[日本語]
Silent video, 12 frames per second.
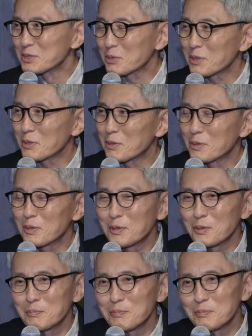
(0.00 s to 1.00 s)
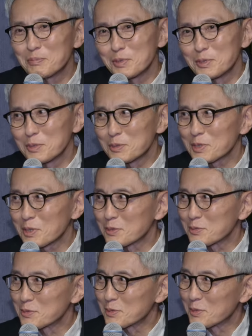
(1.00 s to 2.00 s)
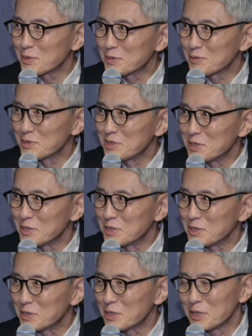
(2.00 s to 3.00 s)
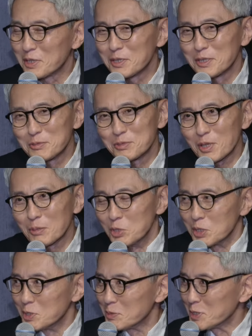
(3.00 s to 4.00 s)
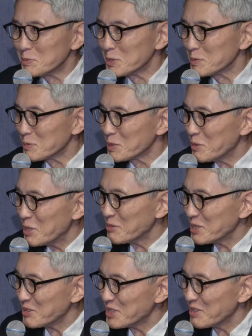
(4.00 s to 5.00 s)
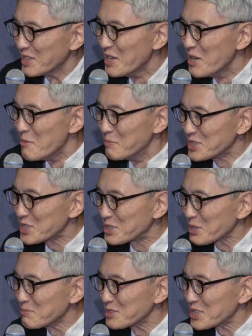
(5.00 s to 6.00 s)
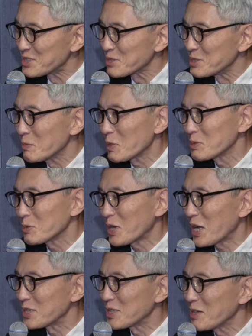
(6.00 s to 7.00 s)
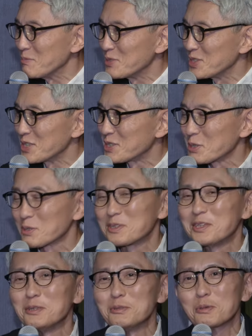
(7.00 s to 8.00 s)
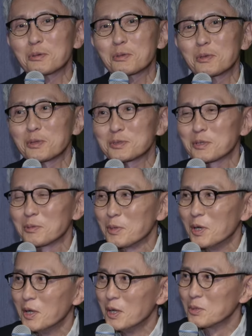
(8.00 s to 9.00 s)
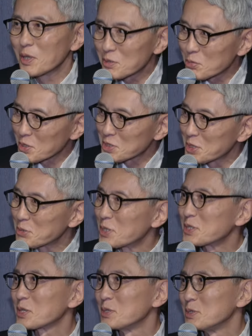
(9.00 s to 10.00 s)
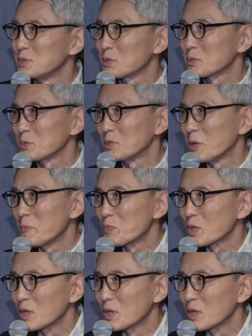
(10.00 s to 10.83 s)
それをプロデューサーの古郡君に、えー、言ったら「無理無理無理無理無理無理無理無理無理無理無理ですよ無理ですよ今の海外無理ですよ」っていうことなんですけどもなんとかしてくれたんですよ。それで